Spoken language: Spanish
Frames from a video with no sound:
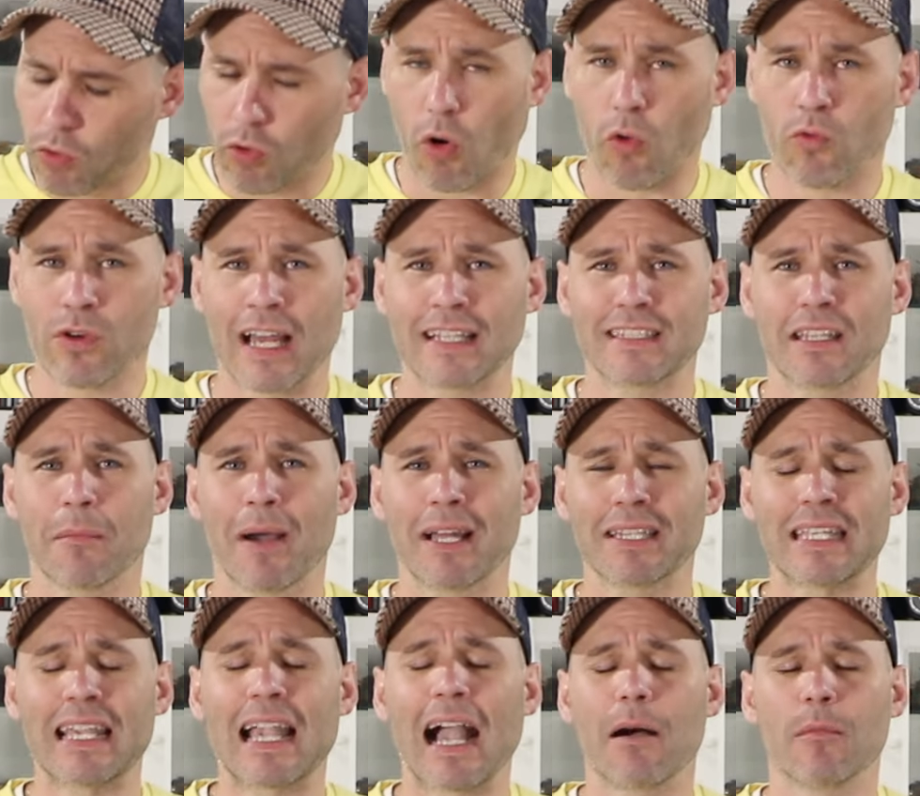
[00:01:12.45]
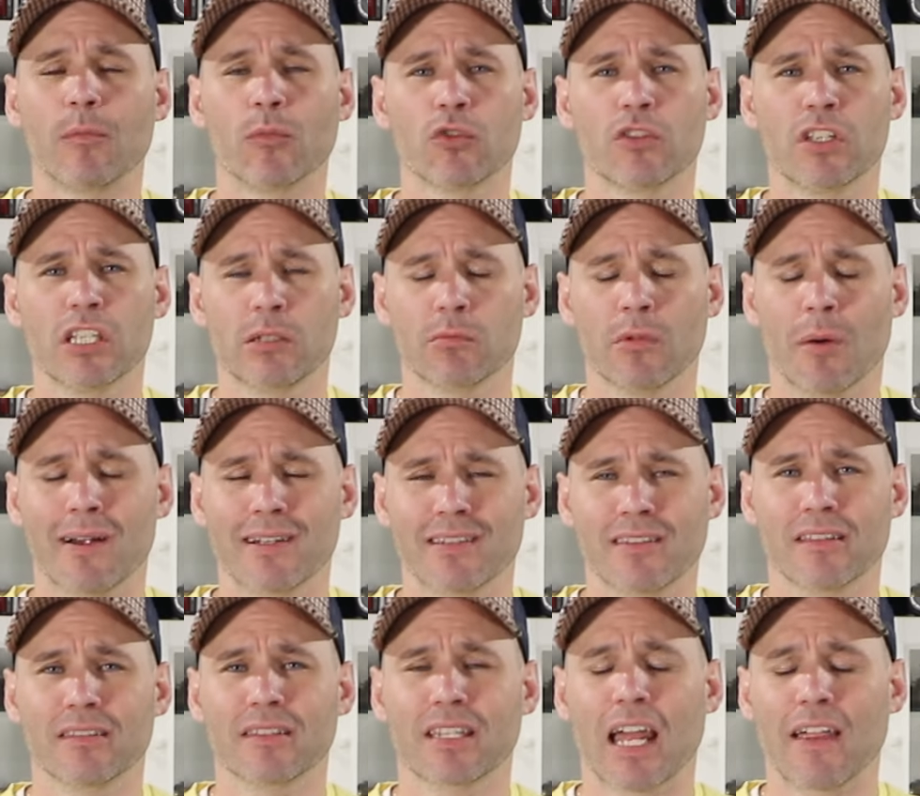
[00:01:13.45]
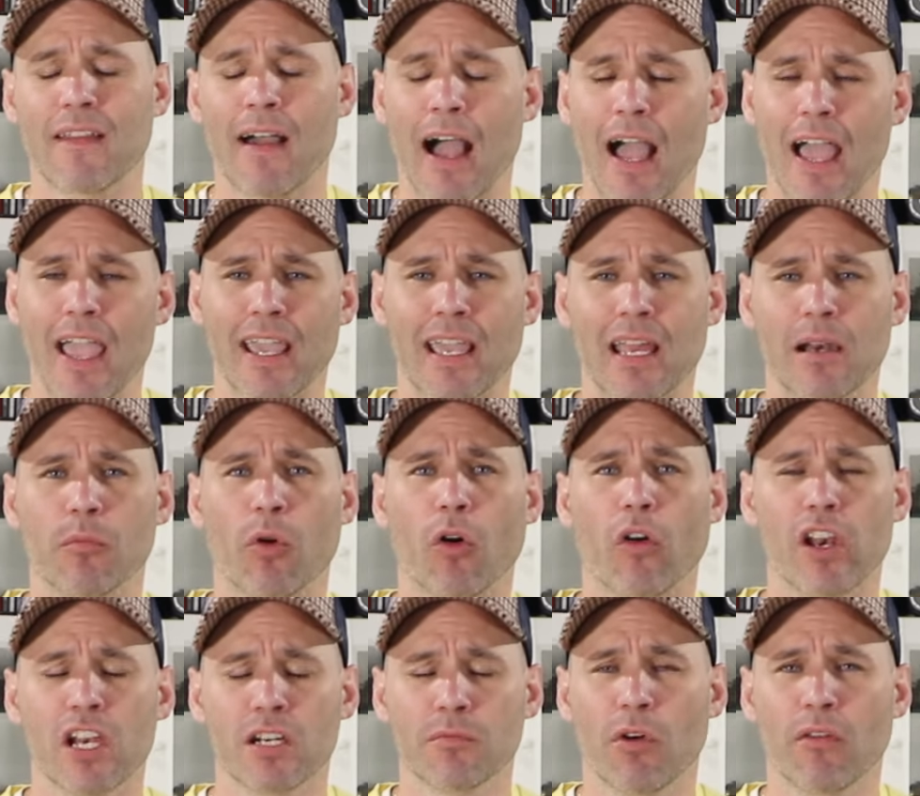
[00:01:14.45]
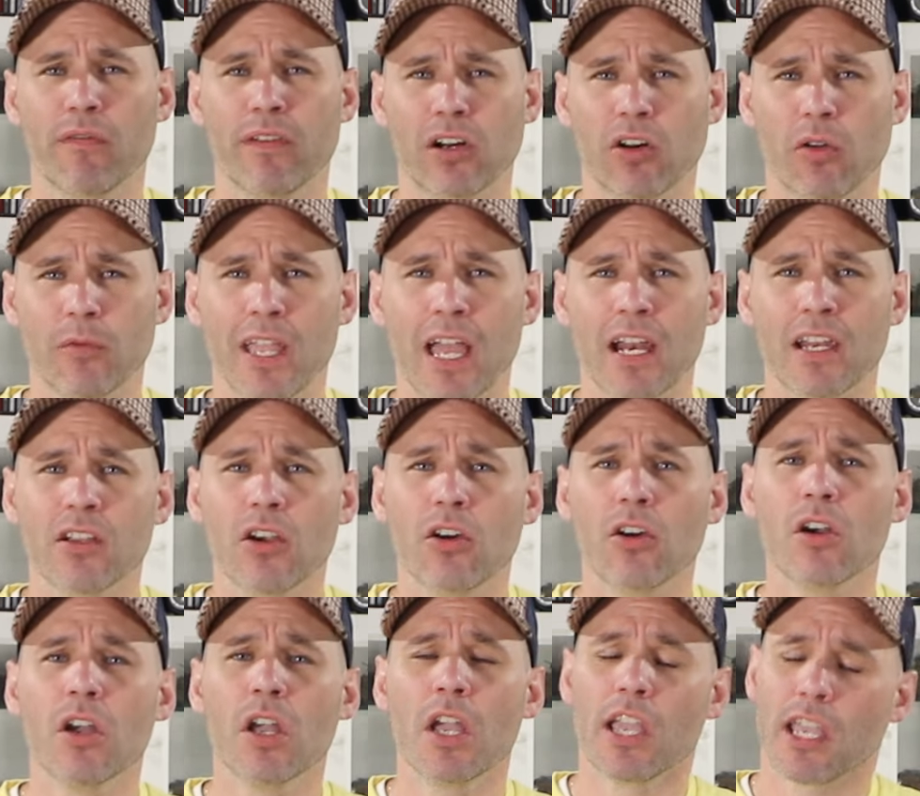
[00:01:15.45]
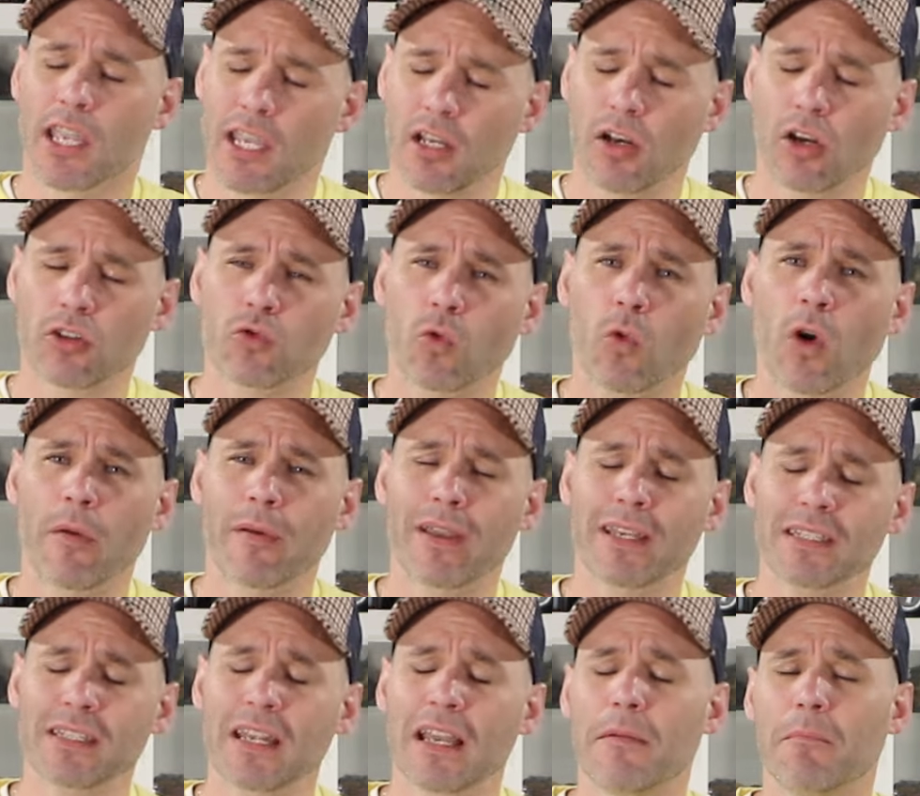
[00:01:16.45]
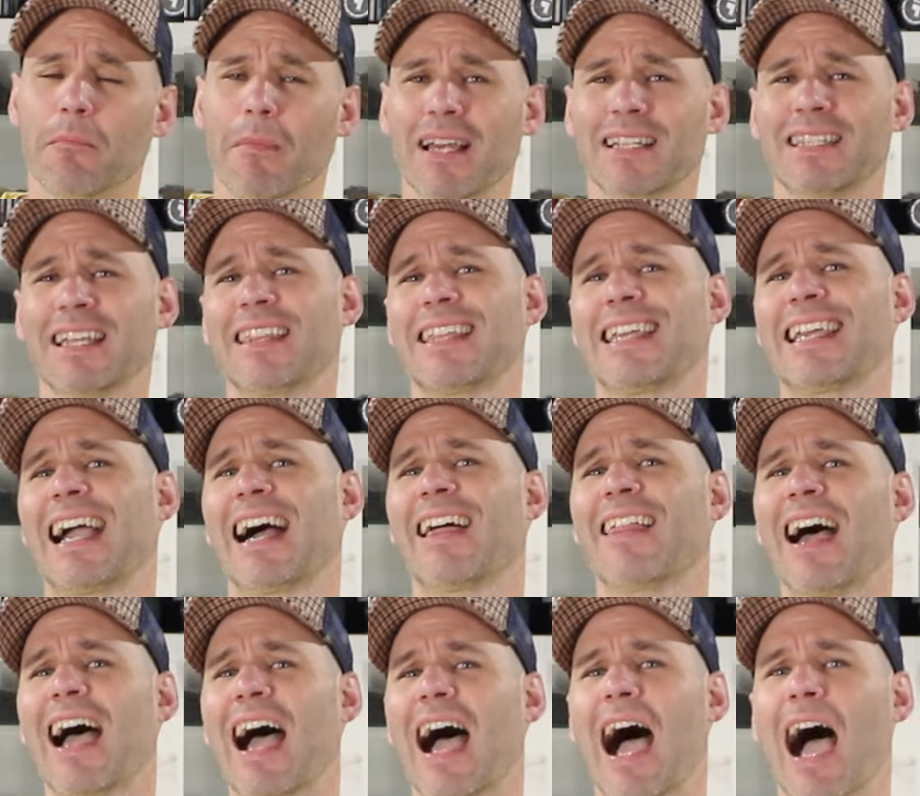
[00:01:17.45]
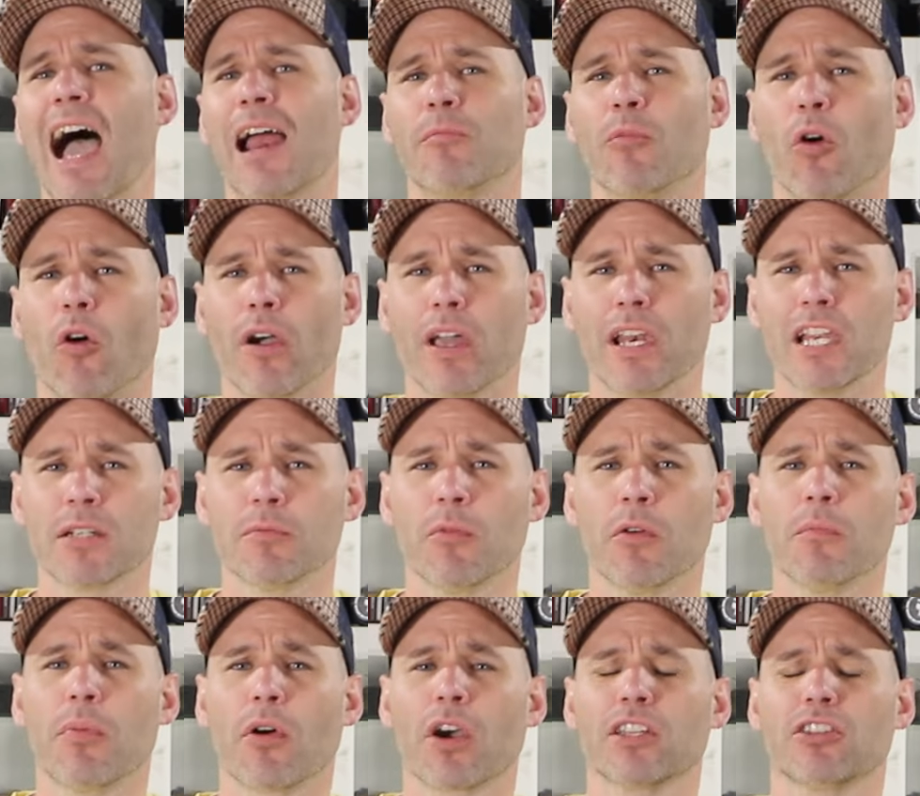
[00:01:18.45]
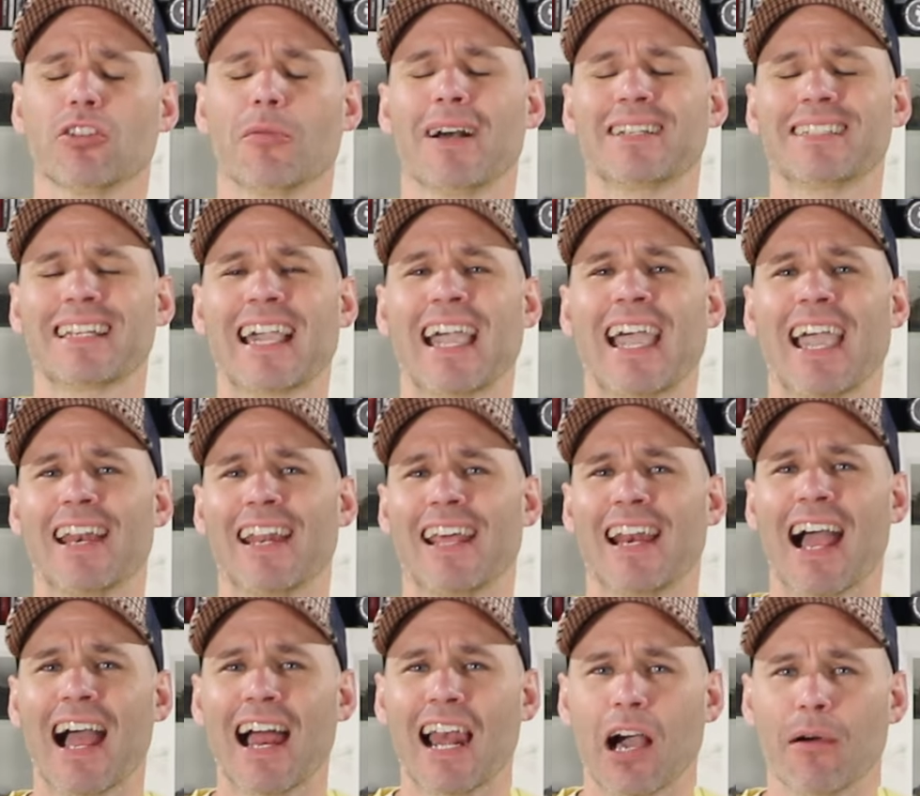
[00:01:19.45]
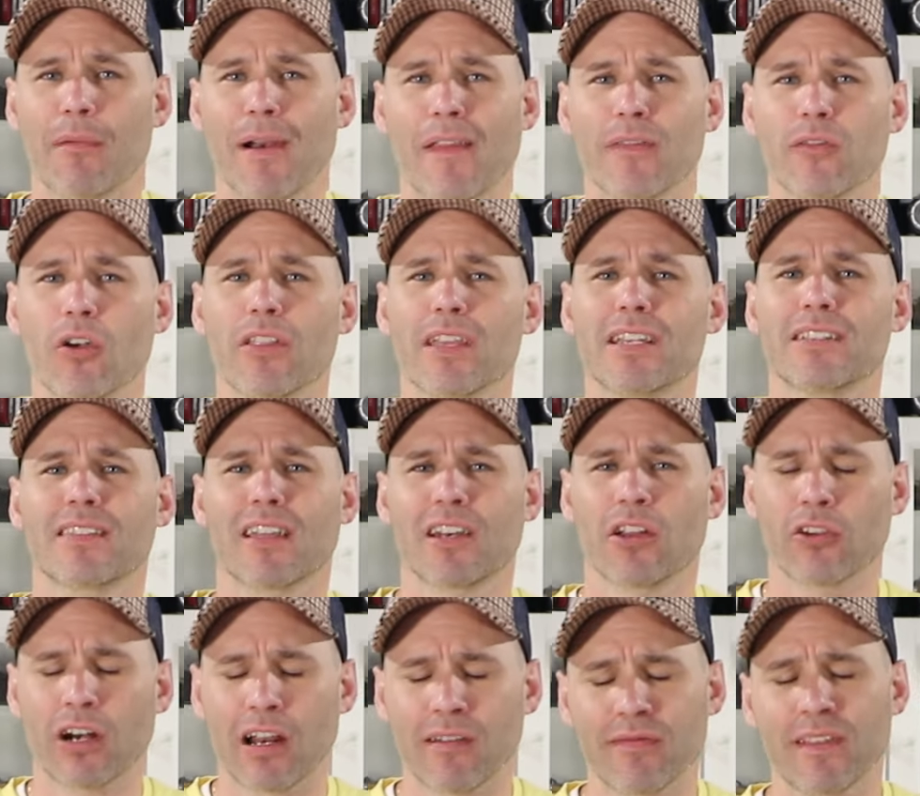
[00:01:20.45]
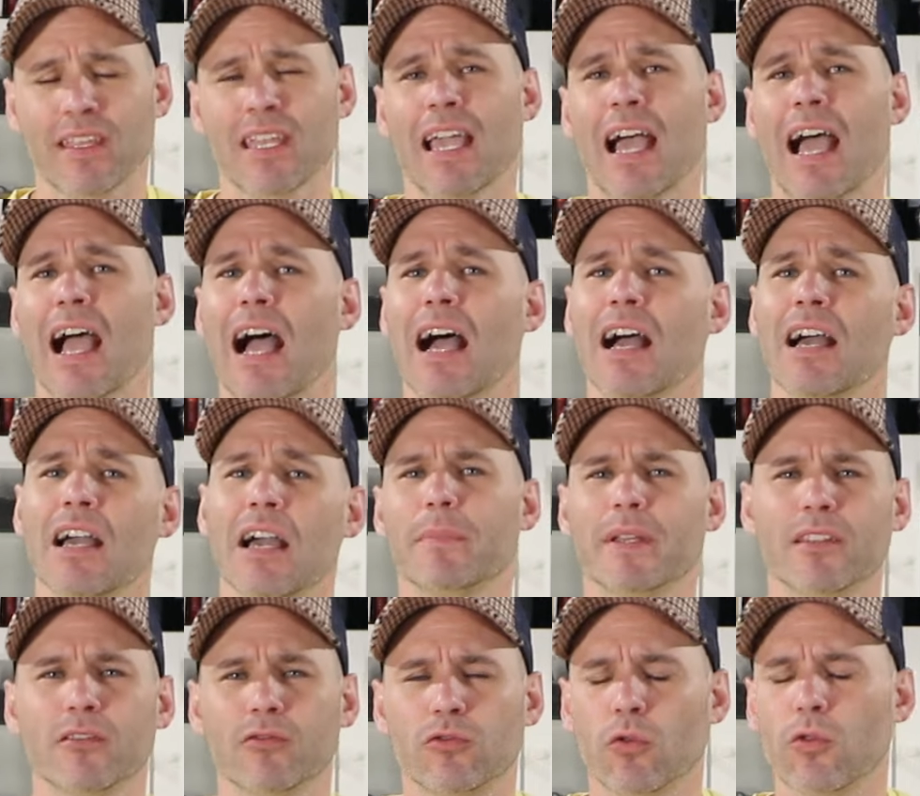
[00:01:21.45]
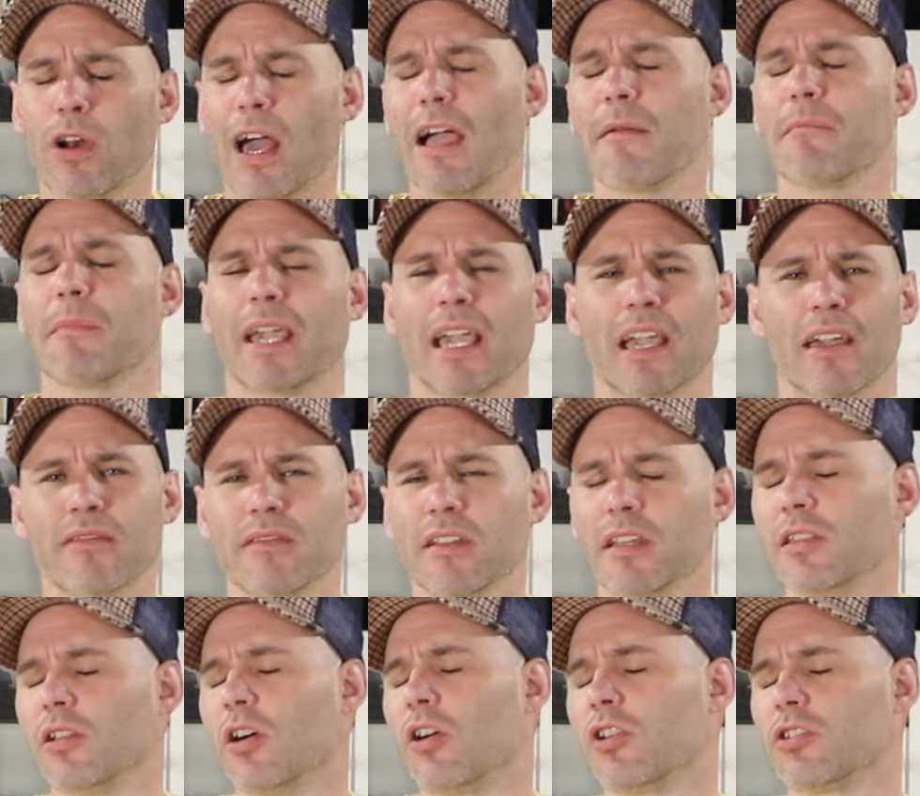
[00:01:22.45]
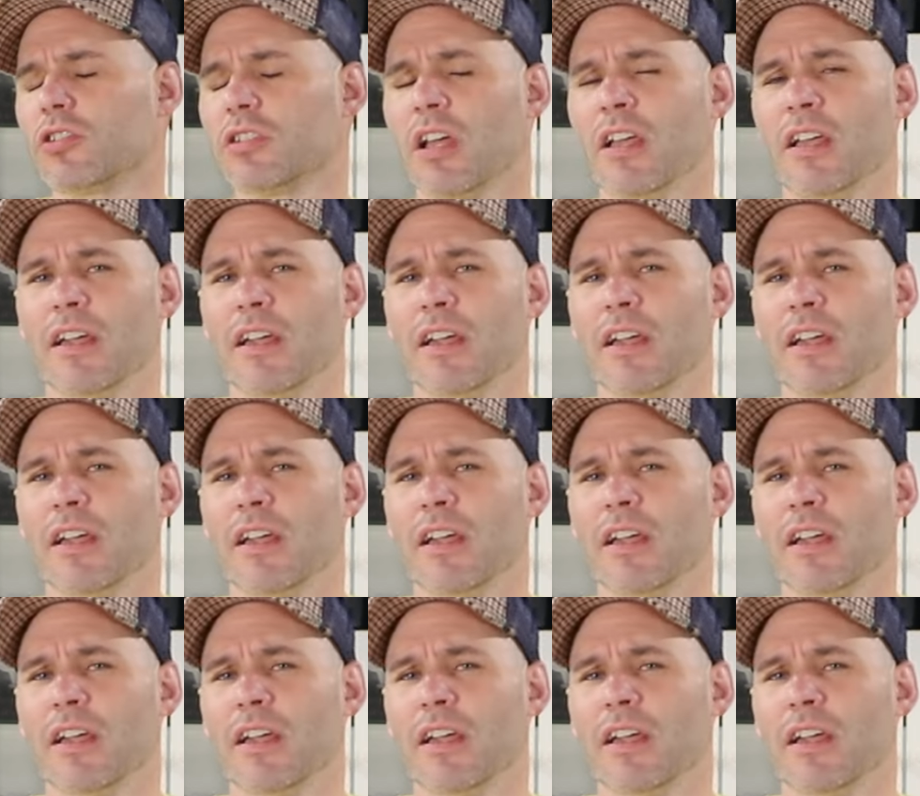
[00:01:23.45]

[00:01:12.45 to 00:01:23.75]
con una temática muchísimo más centrada en el modelismo ferroviario y los jueves más dedicada al modelismo un poquito más en general, hablando de escenografía, pintura, envejecidos,